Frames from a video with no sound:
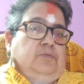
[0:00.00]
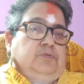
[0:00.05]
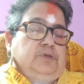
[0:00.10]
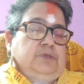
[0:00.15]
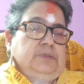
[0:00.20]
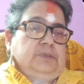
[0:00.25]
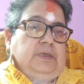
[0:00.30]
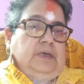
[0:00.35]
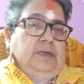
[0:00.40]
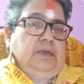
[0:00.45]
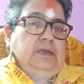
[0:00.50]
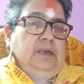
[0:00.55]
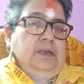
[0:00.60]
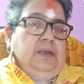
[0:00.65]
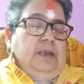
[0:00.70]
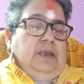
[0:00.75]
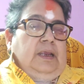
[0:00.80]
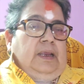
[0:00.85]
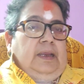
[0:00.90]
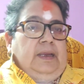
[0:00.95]
অবস্থান
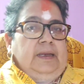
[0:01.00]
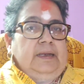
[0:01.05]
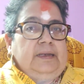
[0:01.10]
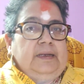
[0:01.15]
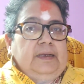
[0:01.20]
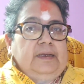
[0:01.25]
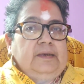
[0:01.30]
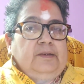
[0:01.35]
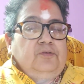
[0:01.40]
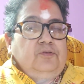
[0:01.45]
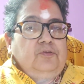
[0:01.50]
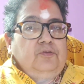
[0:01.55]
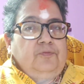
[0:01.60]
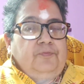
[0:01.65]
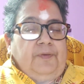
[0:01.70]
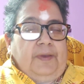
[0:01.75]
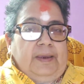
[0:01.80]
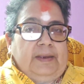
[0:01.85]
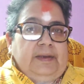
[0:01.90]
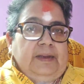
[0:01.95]
এটা কিন্তু
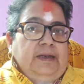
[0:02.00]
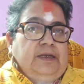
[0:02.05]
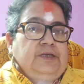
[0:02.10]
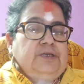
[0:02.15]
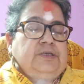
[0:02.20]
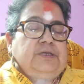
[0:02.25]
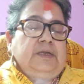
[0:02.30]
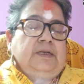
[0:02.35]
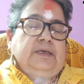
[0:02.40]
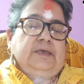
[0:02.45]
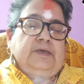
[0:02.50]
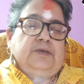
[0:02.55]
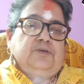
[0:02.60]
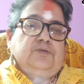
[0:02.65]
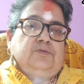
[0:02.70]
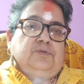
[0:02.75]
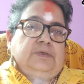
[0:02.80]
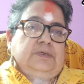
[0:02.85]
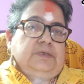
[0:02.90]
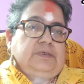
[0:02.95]
ফাইন্যান্সিয়াল
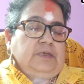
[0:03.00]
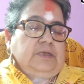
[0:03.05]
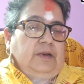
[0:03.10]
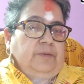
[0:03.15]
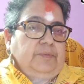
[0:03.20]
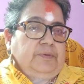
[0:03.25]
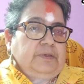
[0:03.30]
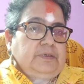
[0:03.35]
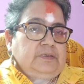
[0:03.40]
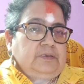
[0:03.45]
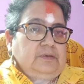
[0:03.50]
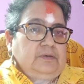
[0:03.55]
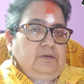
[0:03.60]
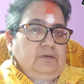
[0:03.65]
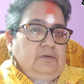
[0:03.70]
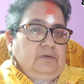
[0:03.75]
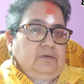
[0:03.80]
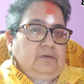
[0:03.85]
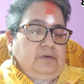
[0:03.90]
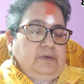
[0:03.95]
কিছু ডিস্টারবেন্স
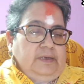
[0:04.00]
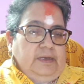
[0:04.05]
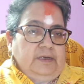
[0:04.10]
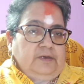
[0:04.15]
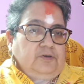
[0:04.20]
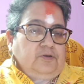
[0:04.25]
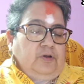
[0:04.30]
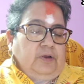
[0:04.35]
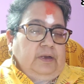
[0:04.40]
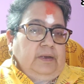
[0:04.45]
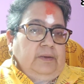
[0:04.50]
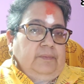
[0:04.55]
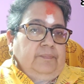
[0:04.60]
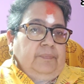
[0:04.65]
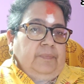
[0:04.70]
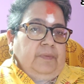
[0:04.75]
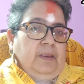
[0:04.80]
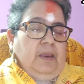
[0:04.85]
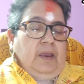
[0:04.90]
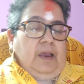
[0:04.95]
ক্রিয়েট করে
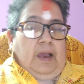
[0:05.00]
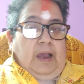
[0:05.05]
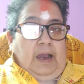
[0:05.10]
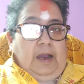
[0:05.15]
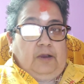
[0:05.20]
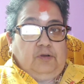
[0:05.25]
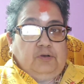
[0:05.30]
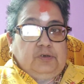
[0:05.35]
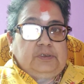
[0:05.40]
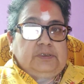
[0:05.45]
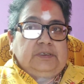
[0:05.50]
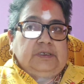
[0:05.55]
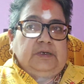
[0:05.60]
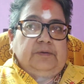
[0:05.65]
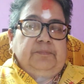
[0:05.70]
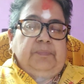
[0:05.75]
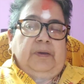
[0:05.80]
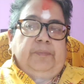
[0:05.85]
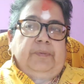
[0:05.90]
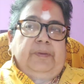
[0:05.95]

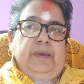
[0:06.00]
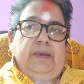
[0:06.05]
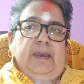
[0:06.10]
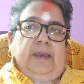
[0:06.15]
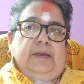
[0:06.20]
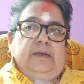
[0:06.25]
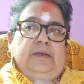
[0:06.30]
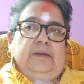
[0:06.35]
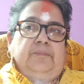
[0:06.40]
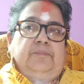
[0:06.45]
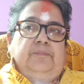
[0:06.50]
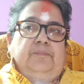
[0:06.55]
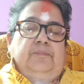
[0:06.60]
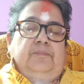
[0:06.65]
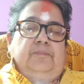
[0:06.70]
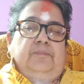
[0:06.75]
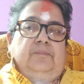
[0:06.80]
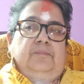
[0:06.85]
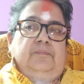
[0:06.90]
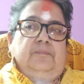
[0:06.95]
আকস্মিকভাবে একটা
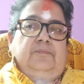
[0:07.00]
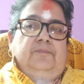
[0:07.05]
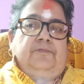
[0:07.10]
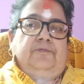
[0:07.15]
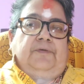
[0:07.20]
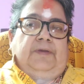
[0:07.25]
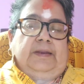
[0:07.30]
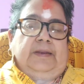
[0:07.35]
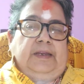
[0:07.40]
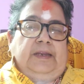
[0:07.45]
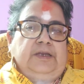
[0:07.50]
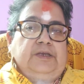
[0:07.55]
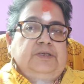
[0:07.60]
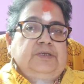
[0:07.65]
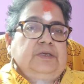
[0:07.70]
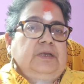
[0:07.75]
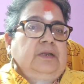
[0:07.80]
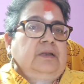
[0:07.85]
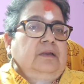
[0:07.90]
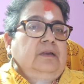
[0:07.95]

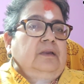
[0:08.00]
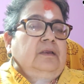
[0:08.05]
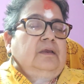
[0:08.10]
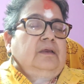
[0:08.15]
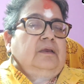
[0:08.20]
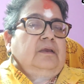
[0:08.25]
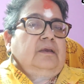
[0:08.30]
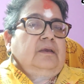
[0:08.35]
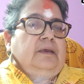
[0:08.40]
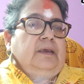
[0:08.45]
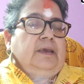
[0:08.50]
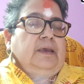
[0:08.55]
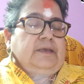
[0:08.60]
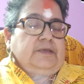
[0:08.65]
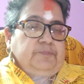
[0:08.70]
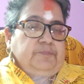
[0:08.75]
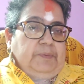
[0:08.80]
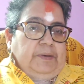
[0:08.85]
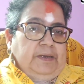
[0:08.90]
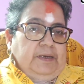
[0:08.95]
ফাইন্যান্সিয়াল
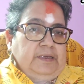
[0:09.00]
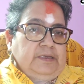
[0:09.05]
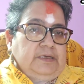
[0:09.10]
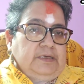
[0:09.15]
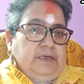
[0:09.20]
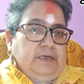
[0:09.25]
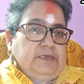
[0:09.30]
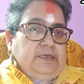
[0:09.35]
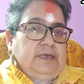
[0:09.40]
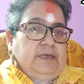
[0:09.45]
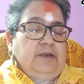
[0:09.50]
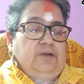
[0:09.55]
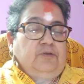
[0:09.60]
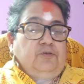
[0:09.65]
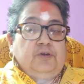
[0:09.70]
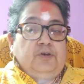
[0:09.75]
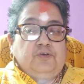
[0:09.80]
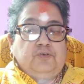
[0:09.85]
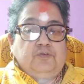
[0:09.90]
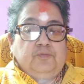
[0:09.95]
এক্সপেন্ডিচার এসে গেল
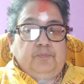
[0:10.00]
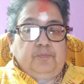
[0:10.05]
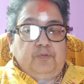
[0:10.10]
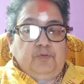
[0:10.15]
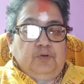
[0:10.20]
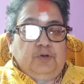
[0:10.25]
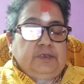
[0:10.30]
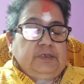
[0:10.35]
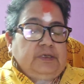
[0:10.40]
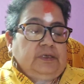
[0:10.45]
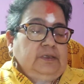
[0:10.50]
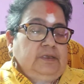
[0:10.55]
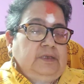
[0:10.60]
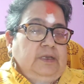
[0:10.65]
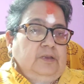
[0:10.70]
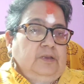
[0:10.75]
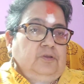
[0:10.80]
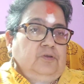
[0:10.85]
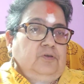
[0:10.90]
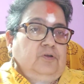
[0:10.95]
কিছু ভুল
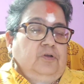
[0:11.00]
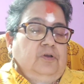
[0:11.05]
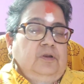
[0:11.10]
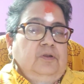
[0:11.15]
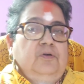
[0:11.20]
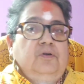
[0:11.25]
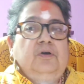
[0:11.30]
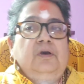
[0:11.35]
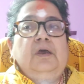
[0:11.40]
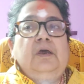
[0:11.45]
সিদ্ধান্ত হলো